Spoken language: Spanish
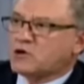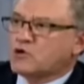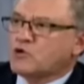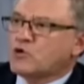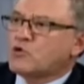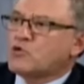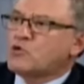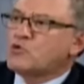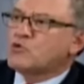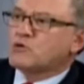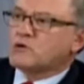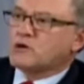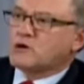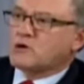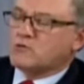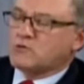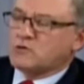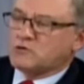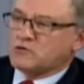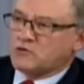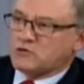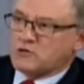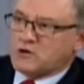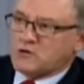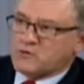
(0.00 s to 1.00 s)
¿Qué ocurre
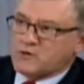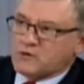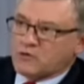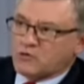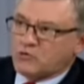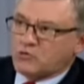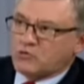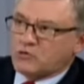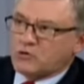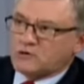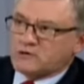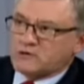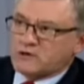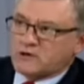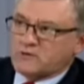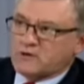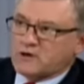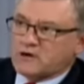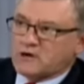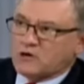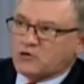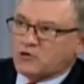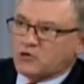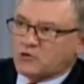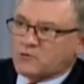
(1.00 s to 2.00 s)
cuando desvinculo al
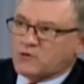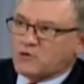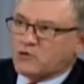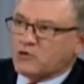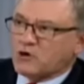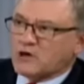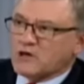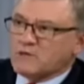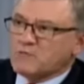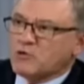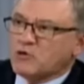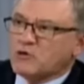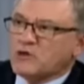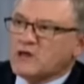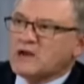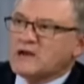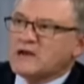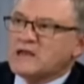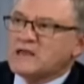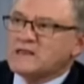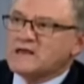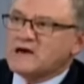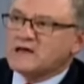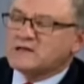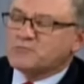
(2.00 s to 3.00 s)
trabajador? ¿Bajo qué
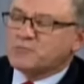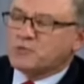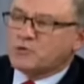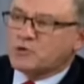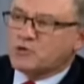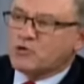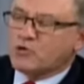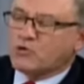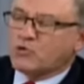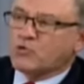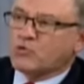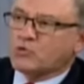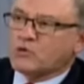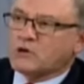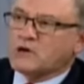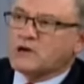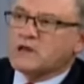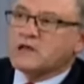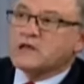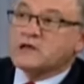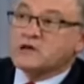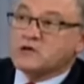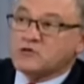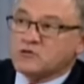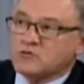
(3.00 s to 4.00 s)
modalidad puede ocurrir
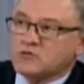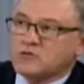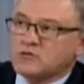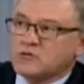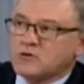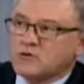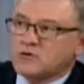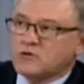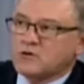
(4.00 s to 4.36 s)
ello?